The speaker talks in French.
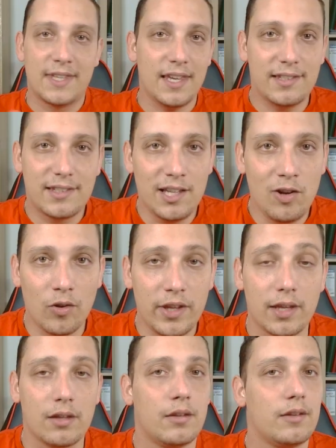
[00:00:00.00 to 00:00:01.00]
Qu'est-ce qu'il en
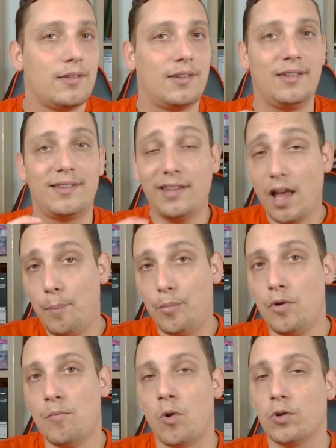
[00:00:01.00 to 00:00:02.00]
est C'est
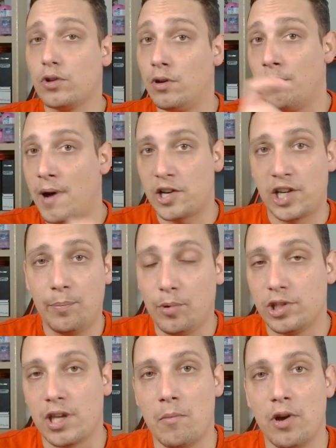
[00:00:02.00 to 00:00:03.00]
simplement que le marché
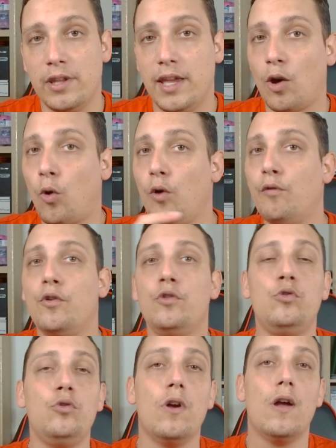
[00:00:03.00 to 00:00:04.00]
Pokémon est
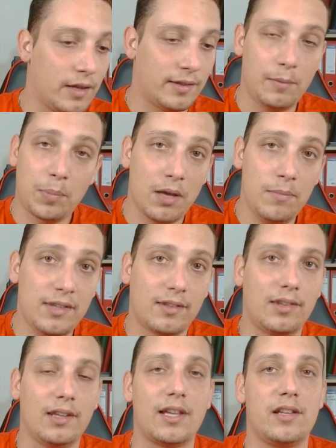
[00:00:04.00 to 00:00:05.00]
revenu à ses prémices,
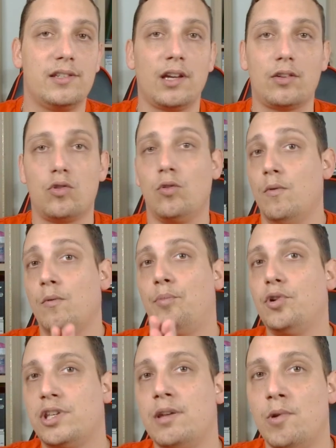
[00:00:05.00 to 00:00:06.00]
c'est-à-dire que
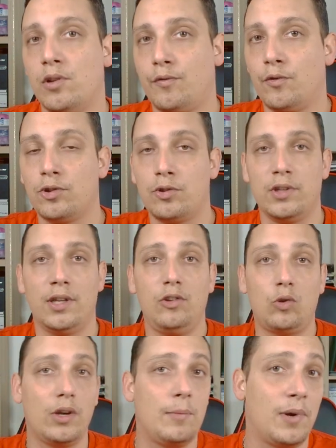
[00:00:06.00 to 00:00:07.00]
Pokémon fonctionnait
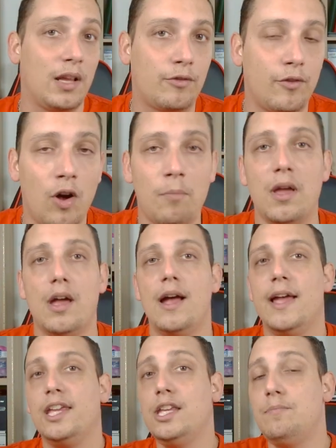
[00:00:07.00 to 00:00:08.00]
sur les plateformes
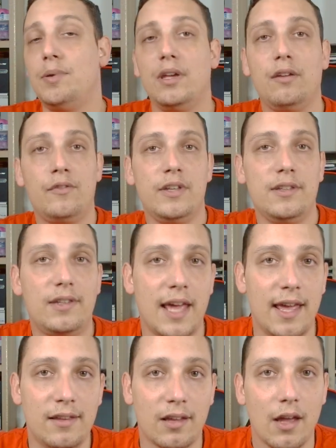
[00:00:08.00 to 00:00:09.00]
eBay,
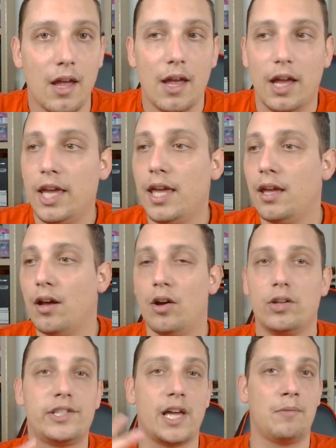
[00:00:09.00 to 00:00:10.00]
Vinted et
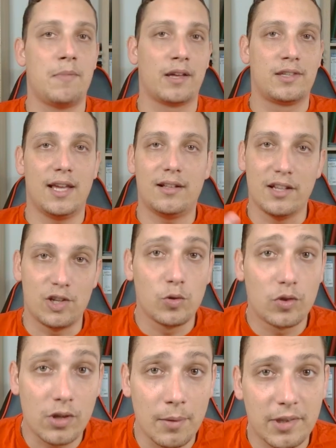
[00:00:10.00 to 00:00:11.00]
euh, Card Market, les
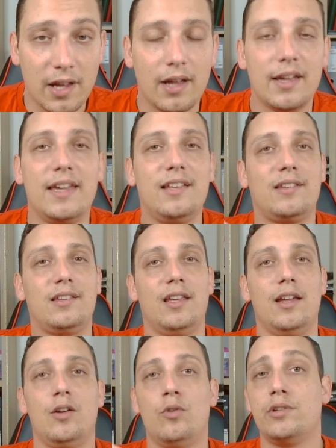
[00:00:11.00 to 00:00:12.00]
choses comme ça. Et
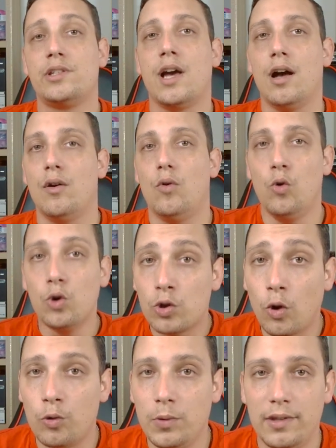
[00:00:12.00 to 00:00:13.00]
c'est le cas
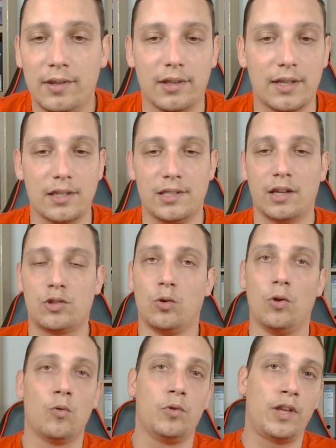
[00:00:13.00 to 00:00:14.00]
aujourd'hui, c'est-à-dire
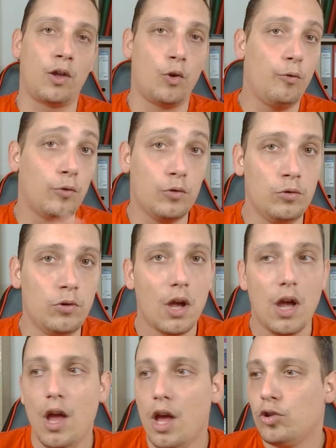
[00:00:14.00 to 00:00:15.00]
que on est revenu
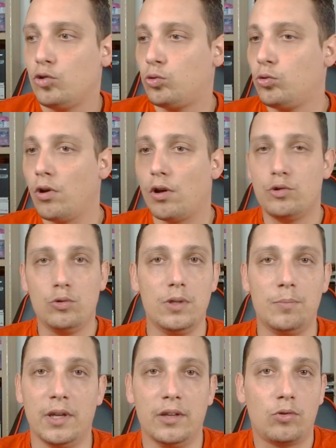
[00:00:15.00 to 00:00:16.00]
sur du
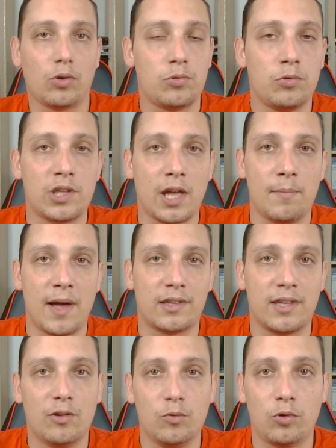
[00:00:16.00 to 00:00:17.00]
eBay, sur du
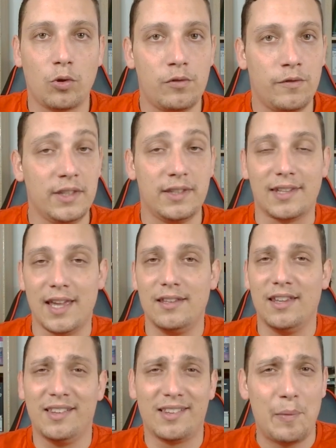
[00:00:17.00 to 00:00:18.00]
Market ou sur du Vinted
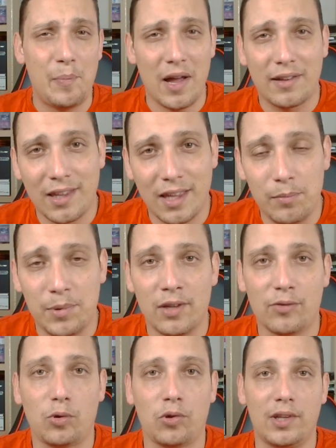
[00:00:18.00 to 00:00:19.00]
et ça part très bien
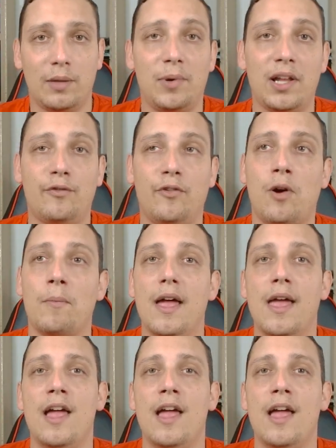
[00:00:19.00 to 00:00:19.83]
sur cette plateforme.